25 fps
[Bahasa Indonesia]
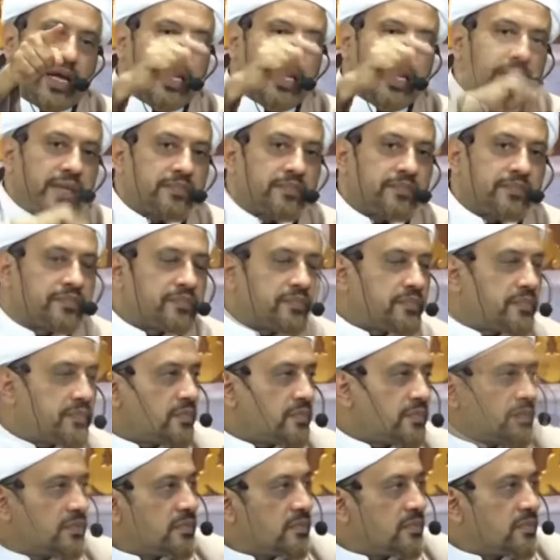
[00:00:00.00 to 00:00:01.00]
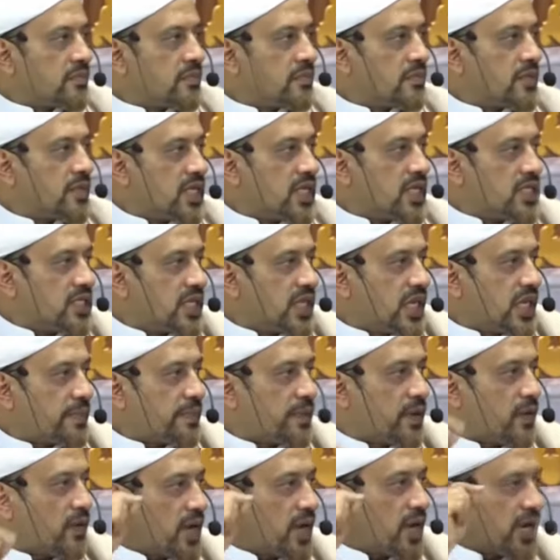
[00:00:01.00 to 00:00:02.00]
pahalanya
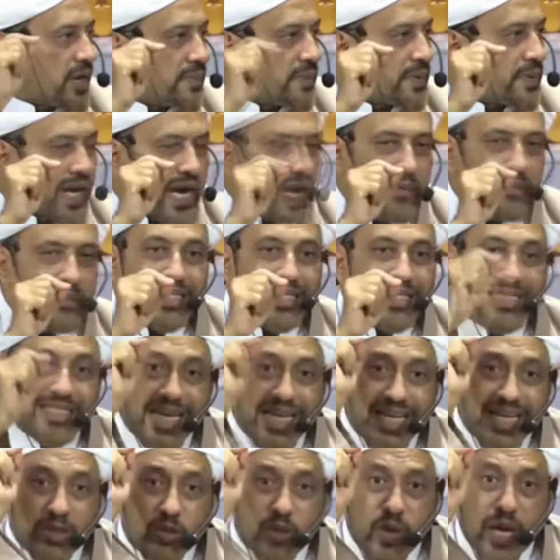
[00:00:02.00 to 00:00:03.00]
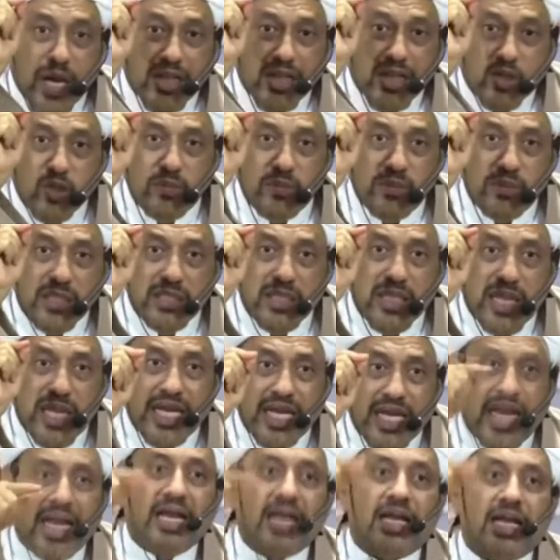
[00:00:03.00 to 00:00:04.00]
siapa orang yang beramal satu atom
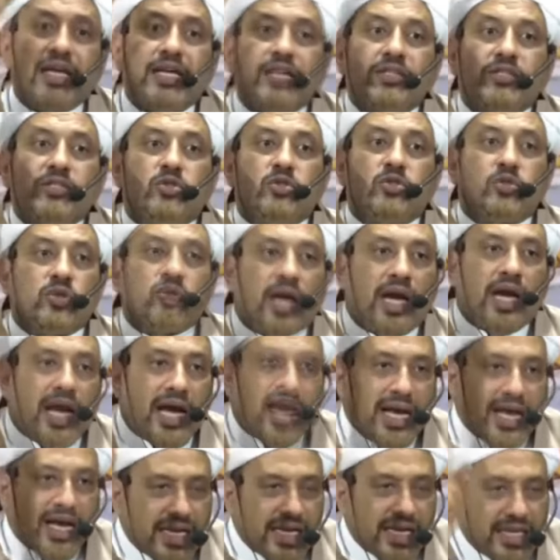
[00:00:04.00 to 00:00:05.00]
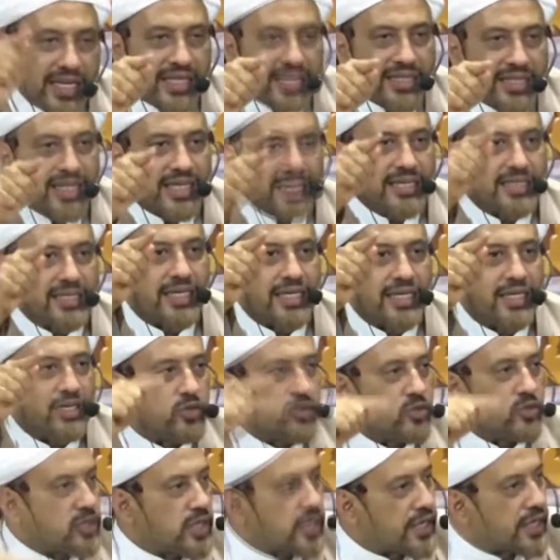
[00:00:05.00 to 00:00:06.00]
kejelekan juga akan ia
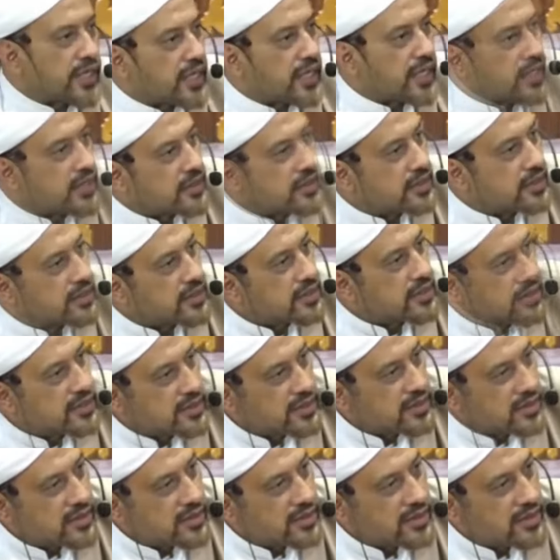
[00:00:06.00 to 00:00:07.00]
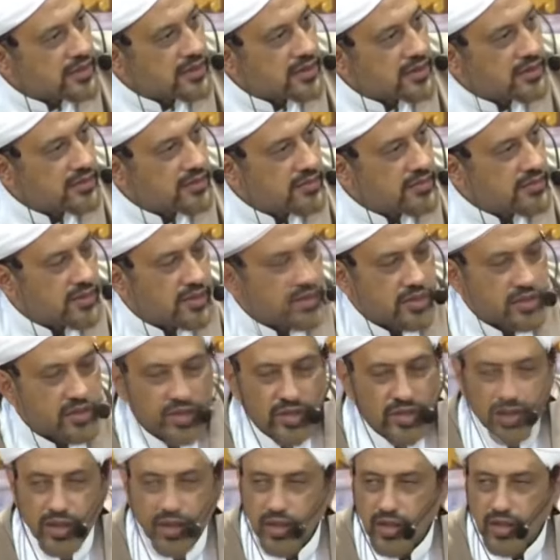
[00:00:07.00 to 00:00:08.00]
saksikan dosanya
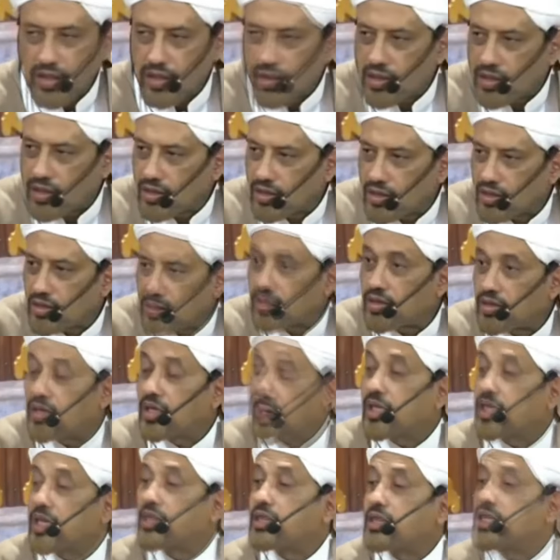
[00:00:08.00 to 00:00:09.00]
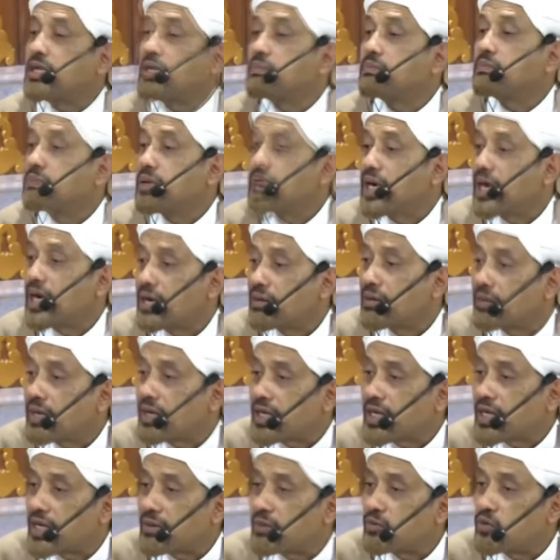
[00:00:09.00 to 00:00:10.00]
Masya Allah timbang
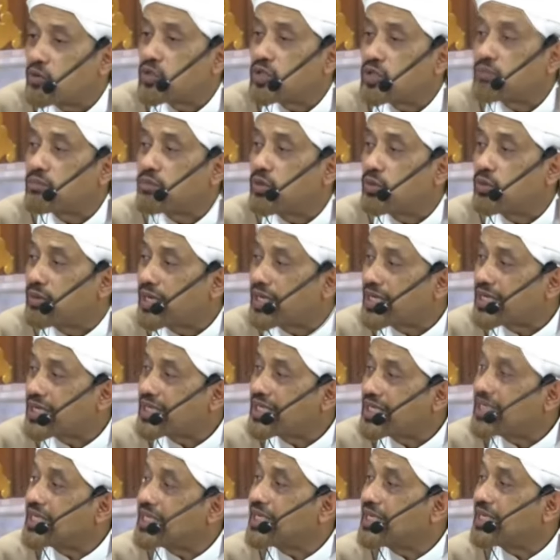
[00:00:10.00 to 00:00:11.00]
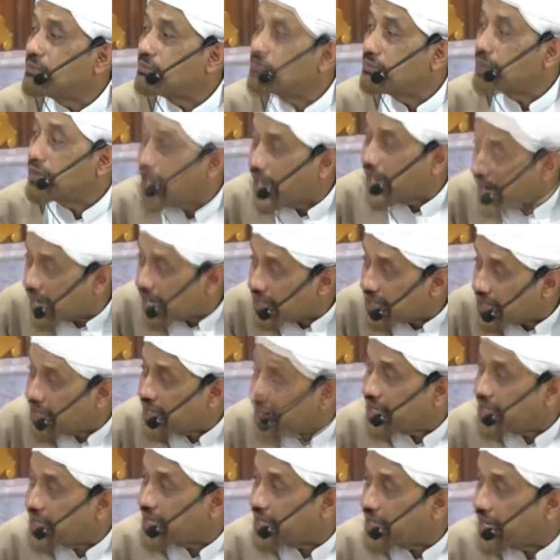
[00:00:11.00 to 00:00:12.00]
amal kamu sebelum nanti ditimbang di
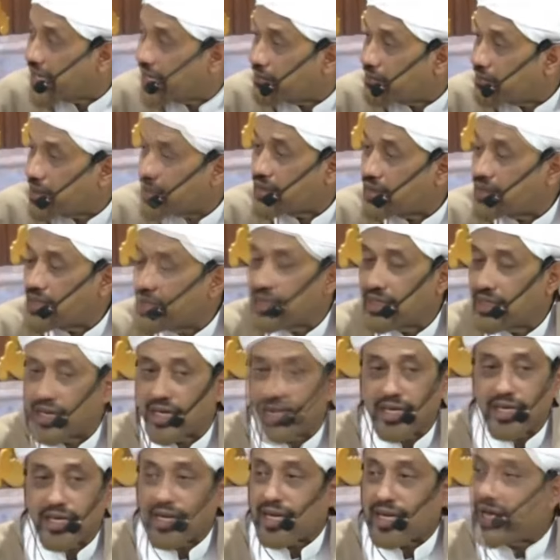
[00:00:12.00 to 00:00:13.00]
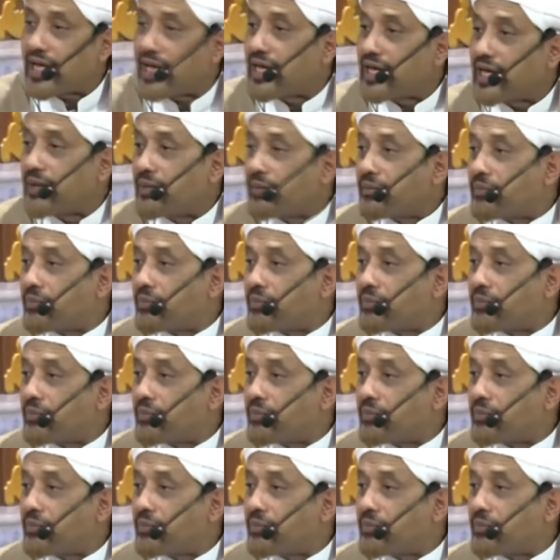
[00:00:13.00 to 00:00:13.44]
hari kiamat kira-kira